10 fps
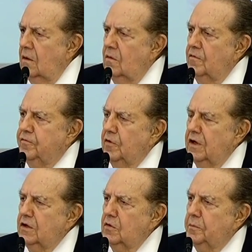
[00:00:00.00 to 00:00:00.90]
Um
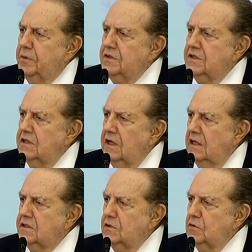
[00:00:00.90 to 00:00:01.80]
foi do
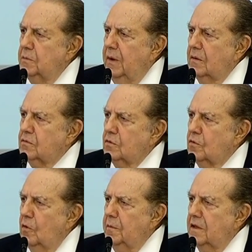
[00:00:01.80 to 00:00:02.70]
presidente do Banco do
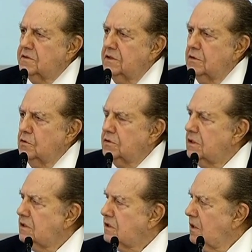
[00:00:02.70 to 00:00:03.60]
Comércio e
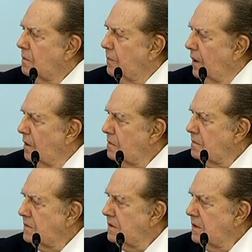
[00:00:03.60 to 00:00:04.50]
Indústria de São Paulo,
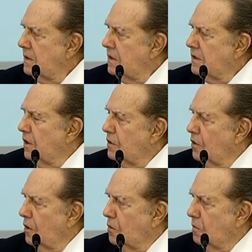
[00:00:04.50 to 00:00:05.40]

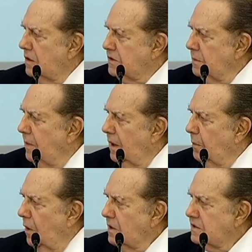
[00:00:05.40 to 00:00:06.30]
Teodoro Quartil
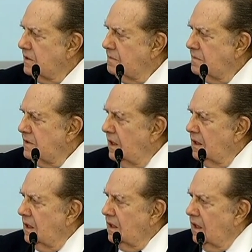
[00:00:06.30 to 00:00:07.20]
Barbosa,
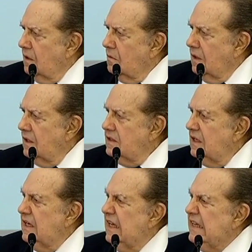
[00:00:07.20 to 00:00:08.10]
que era o
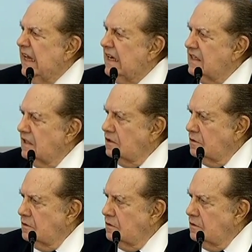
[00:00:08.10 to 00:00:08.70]
grande líder